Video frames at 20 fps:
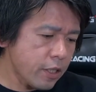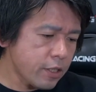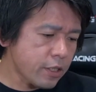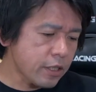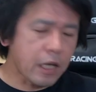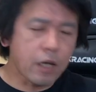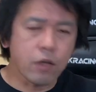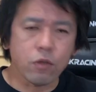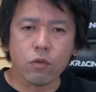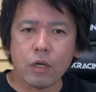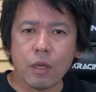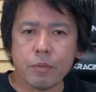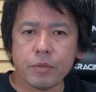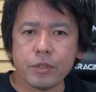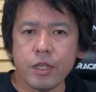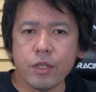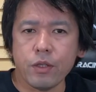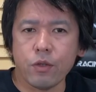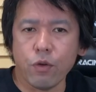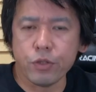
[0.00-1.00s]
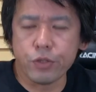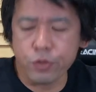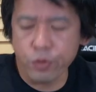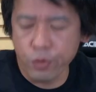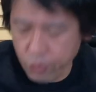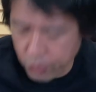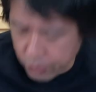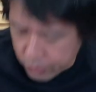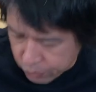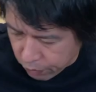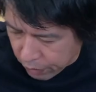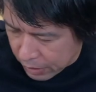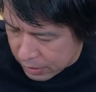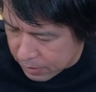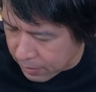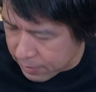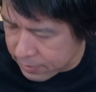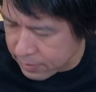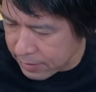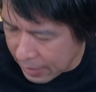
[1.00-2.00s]
次回の動画もぜひご視聴よろしくお願い
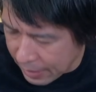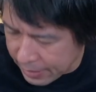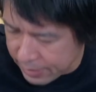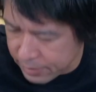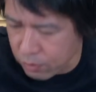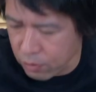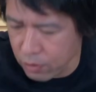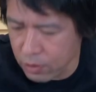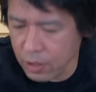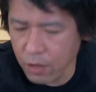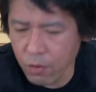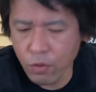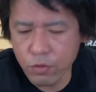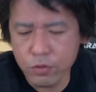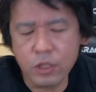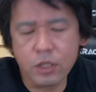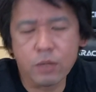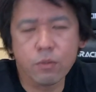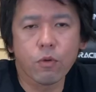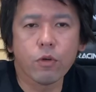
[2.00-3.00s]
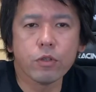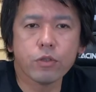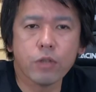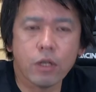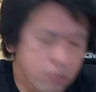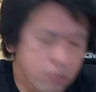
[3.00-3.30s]
します。はい、それでは本日もご視聴ありが